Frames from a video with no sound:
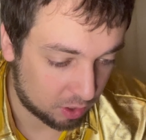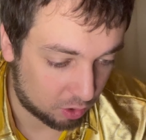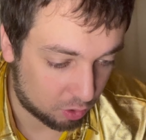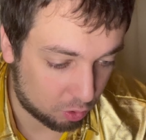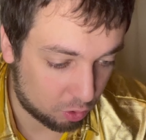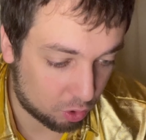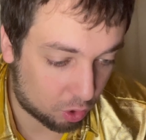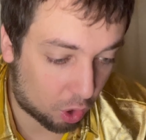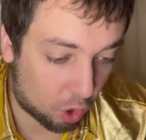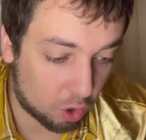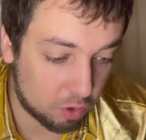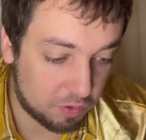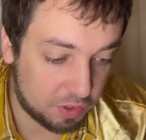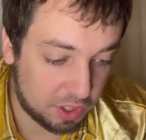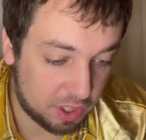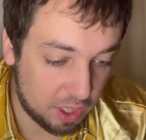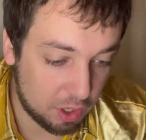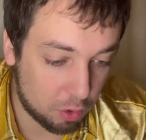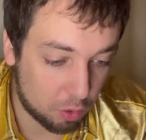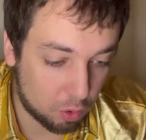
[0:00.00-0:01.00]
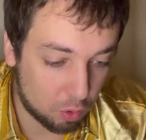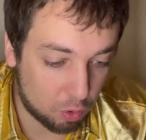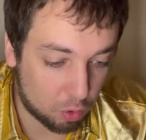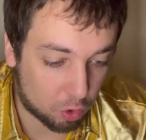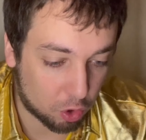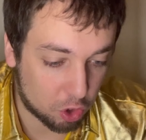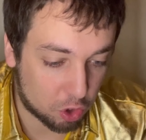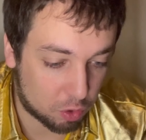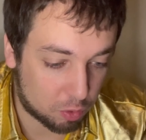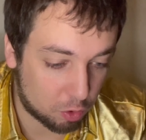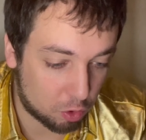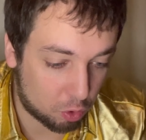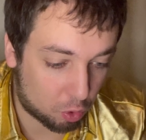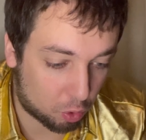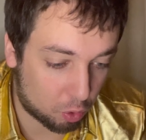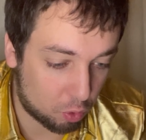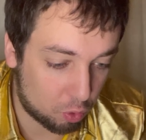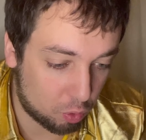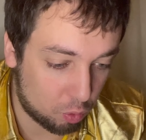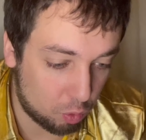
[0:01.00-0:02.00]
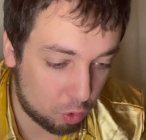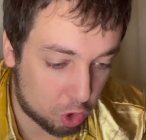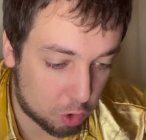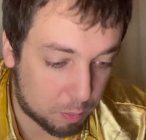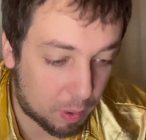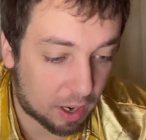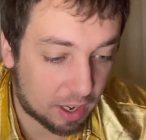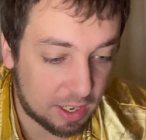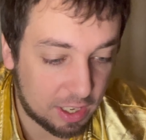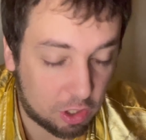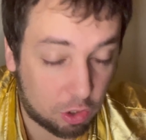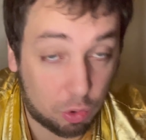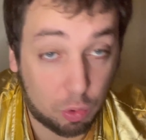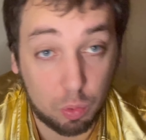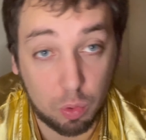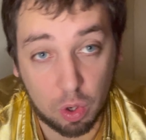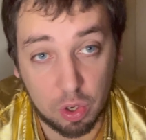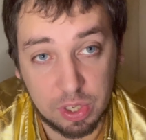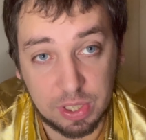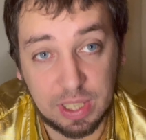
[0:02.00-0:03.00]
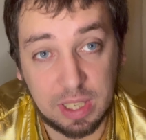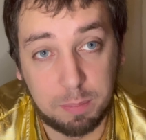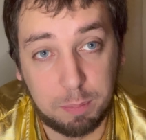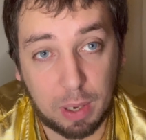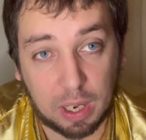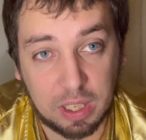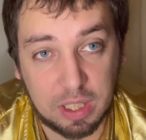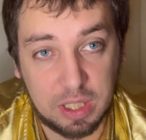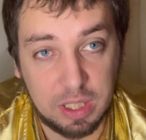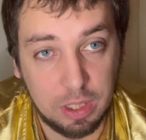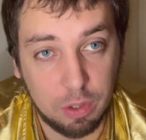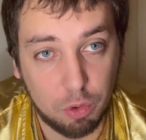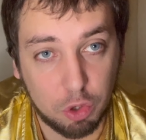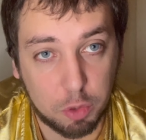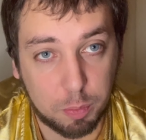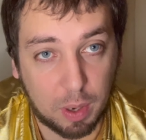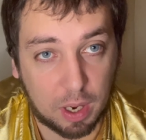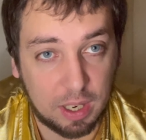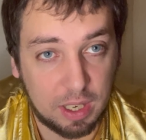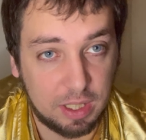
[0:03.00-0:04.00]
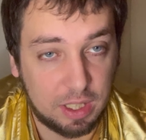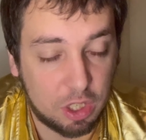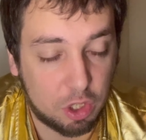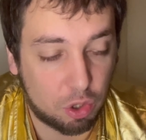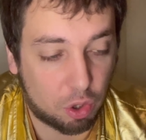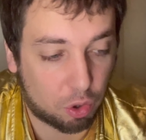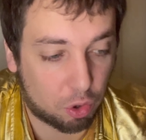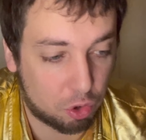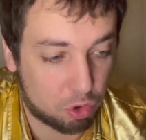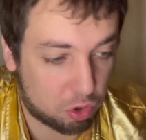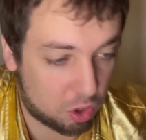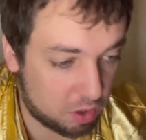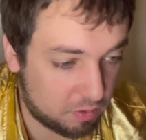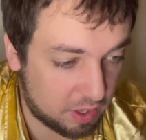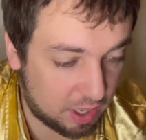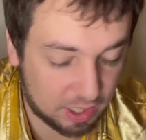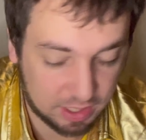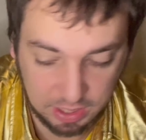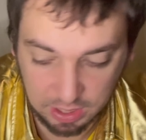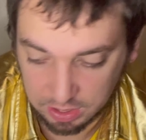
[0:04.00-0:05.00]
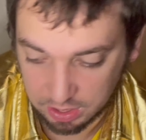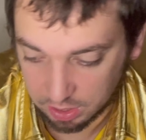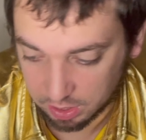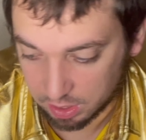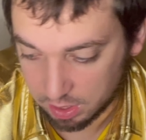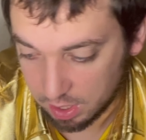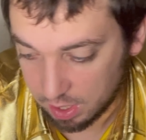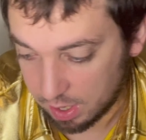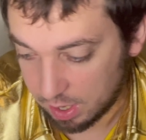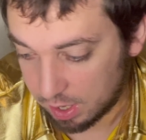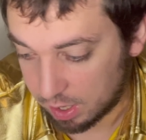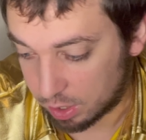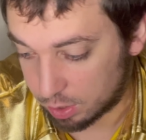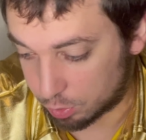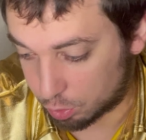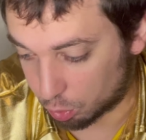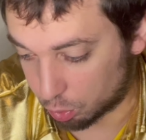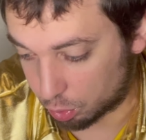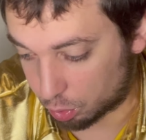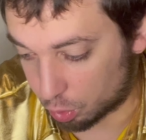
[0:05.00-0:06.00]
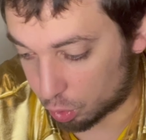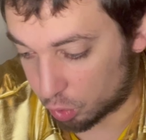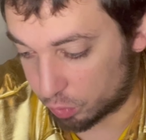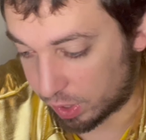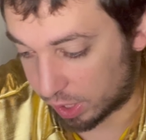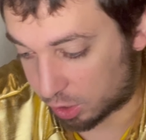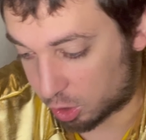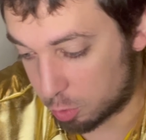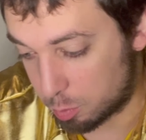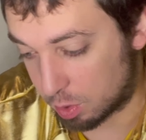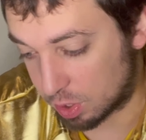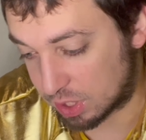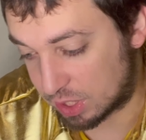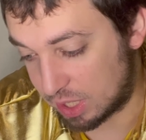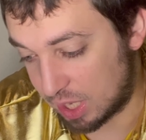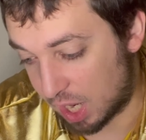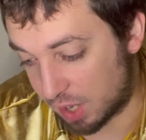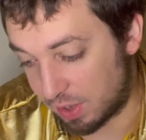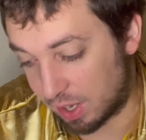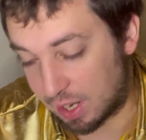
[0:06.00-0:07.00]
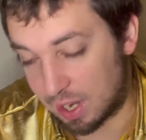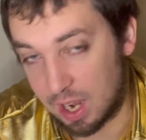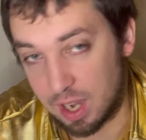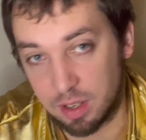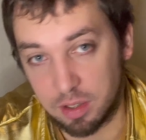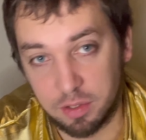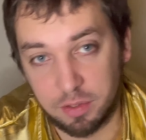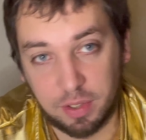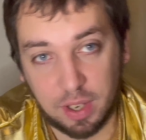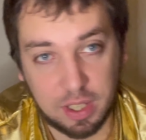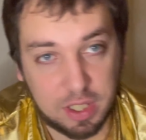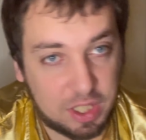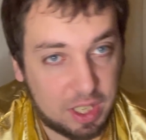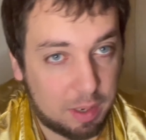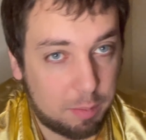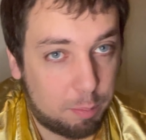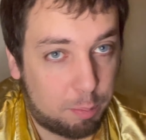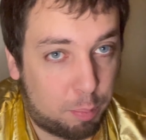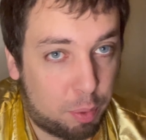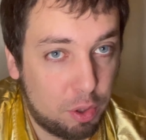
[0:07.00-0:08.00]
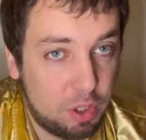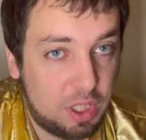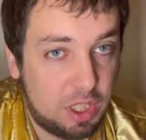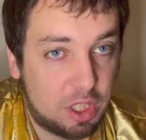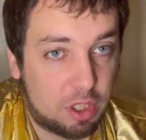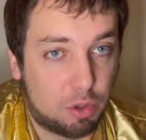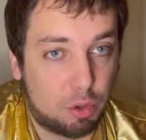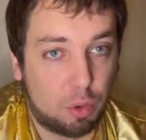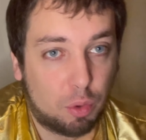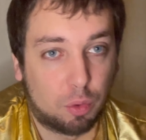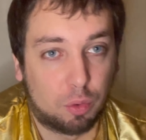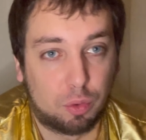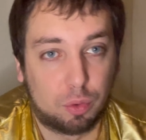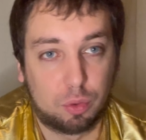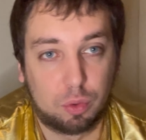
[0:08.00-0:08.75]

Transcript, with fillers: une grande vidéo où, que je, où, je parlais de tout en cette partie, où je parlais des gens que je suivais, etc. Donc on va commencer avec la 20e position.